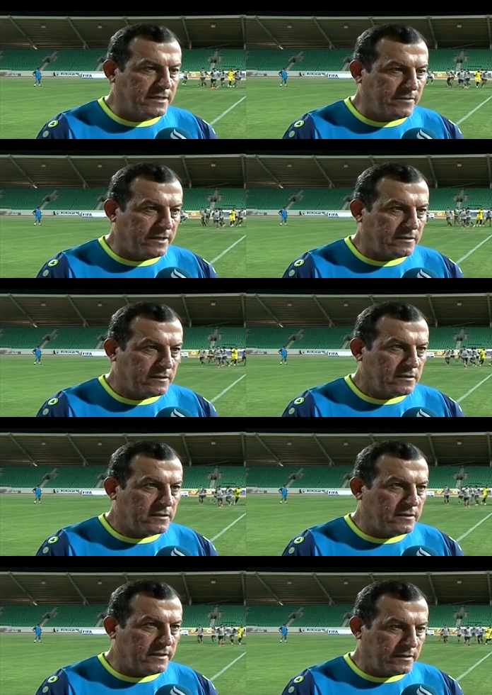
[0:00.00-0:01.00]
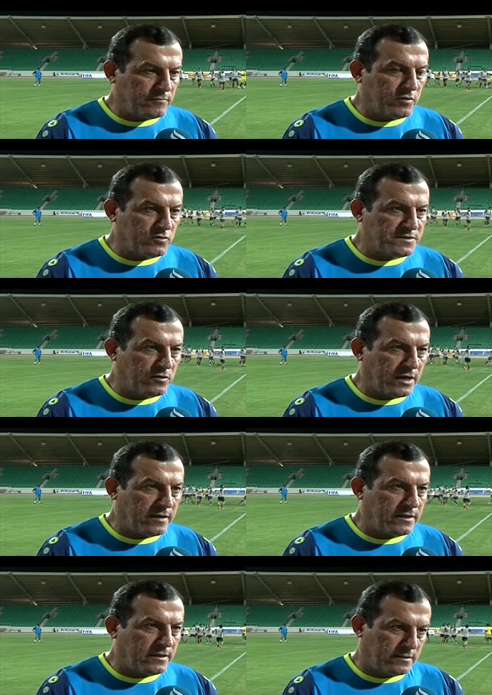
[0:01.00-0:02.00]
سيما أن المنتخب
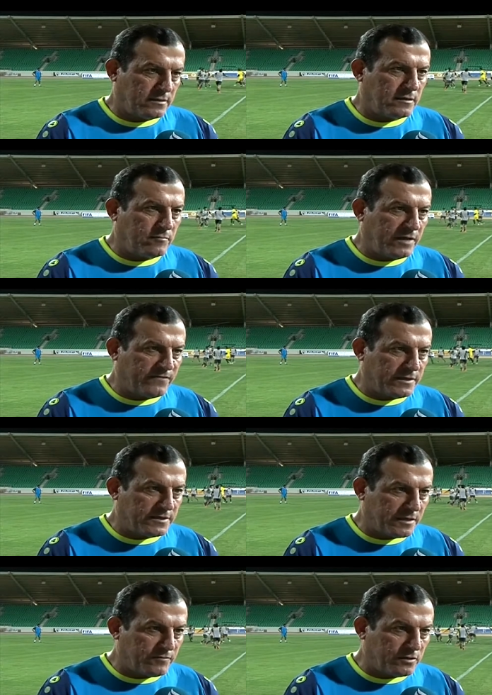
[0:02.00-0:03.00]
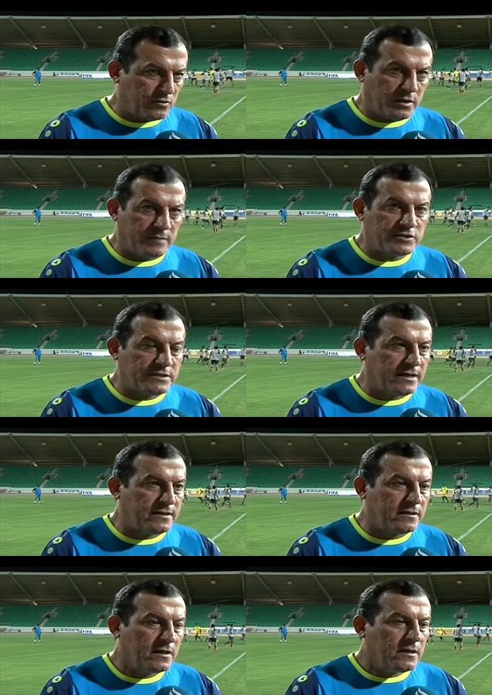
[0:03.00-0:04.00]
يمر بمدة تحضير
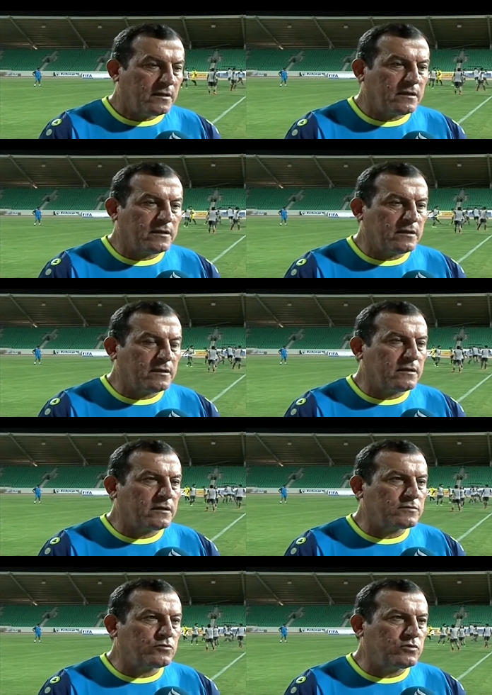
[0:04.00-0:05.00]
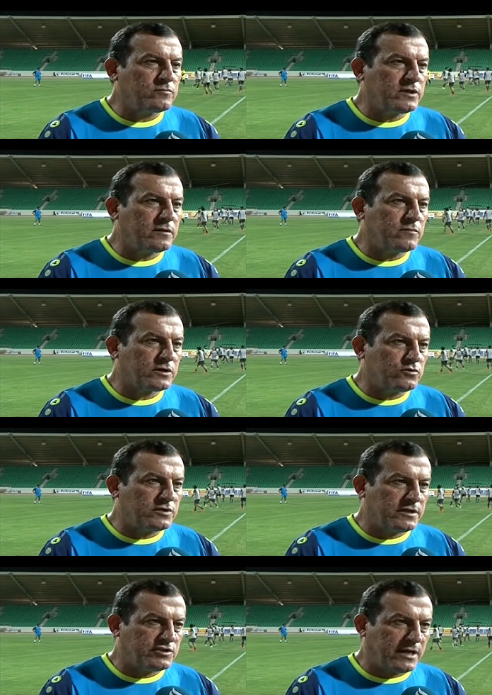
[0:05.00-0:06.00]
مبكر لنهائية آسيا
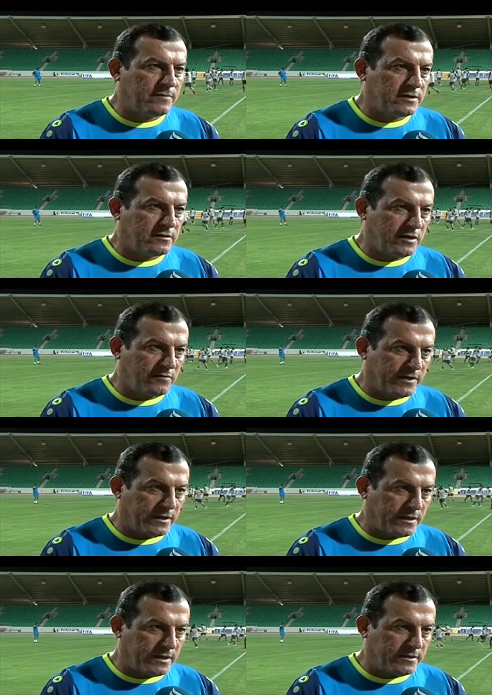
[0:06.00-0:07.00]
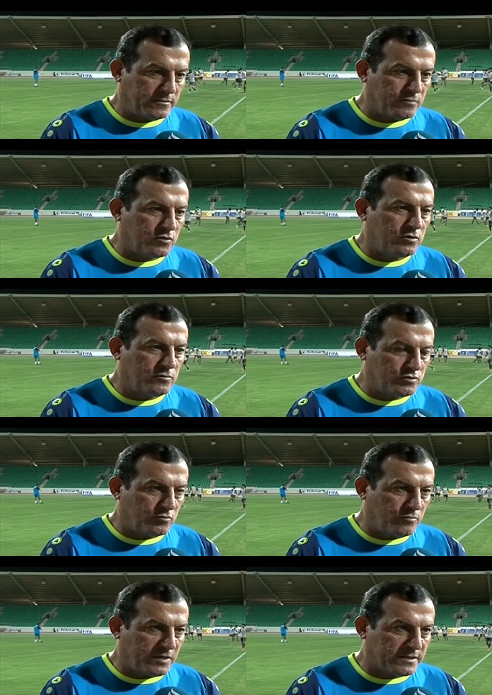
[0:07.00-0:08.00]
2019 في الإمارات وأضاف
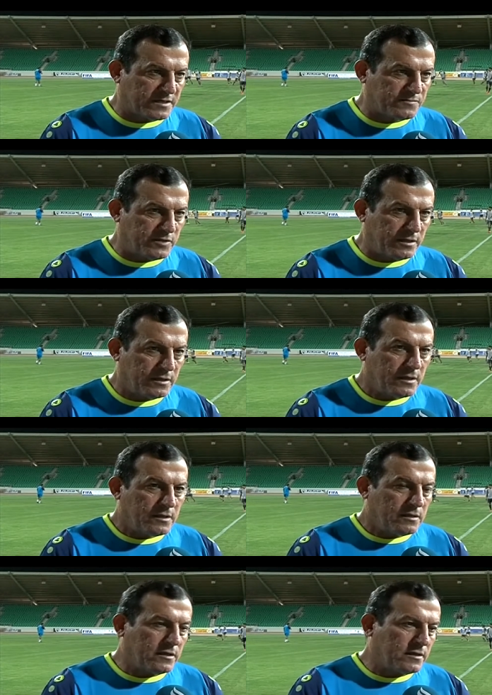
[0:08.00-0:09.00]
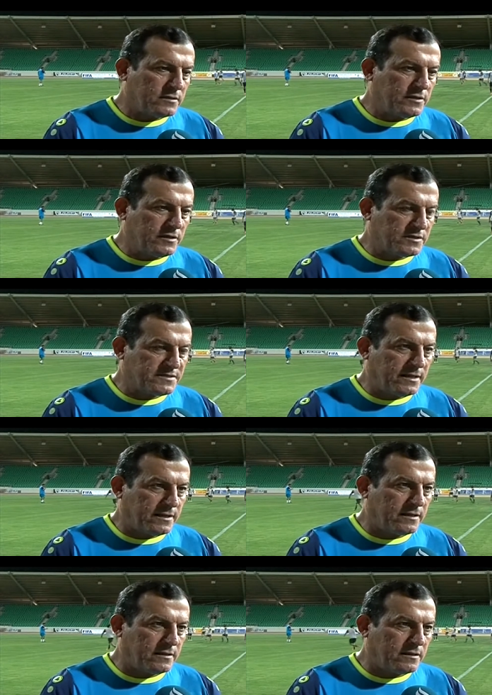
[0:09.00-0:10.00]
أن غياب اللاعبين المحترفين لا
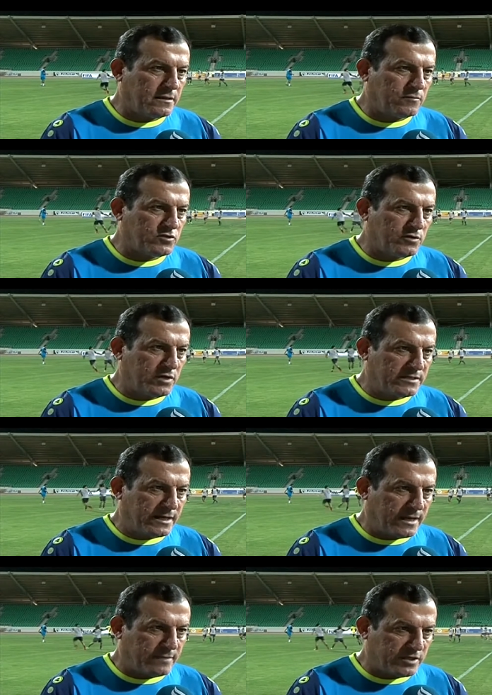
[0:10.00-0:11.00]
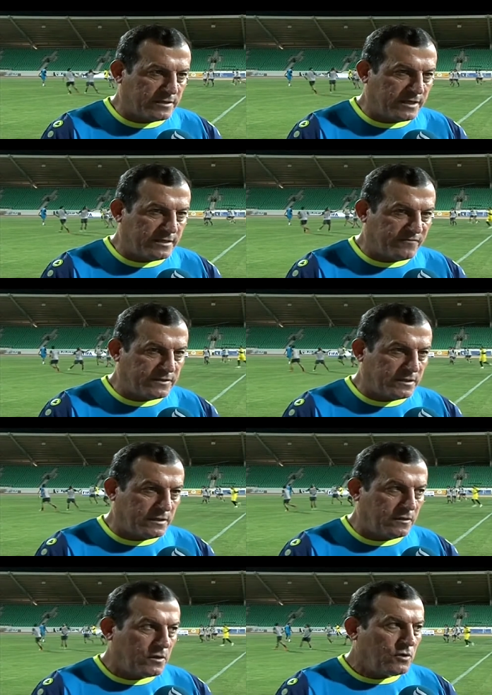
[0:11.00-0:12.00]
يؤثر في شكل ونهج المنتخب
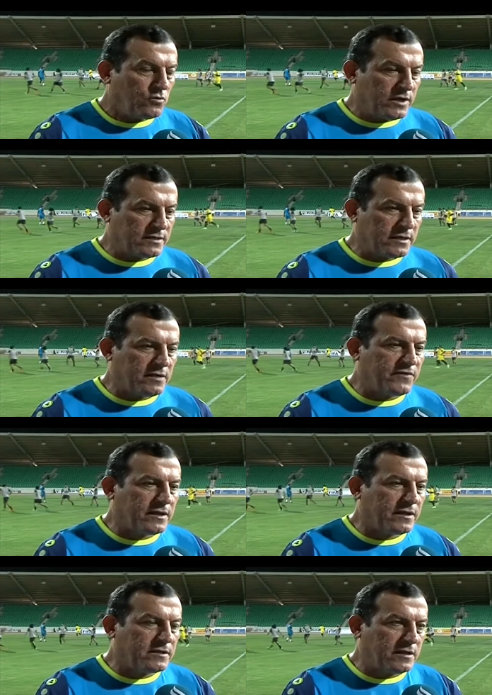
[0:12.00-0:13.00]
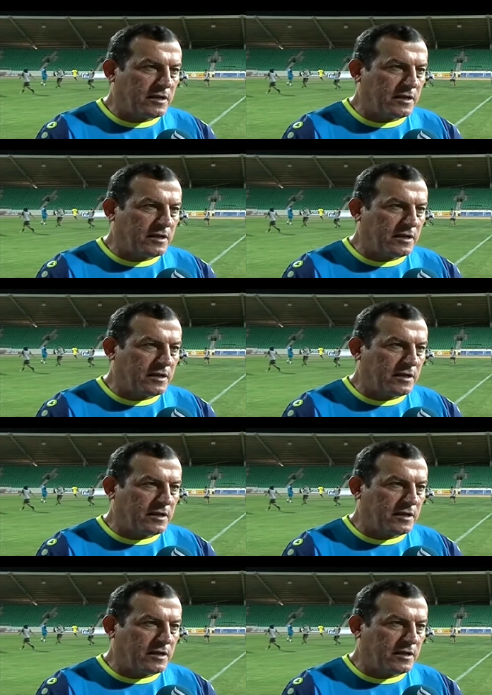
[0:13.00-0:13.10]
الوطني بشكل كبير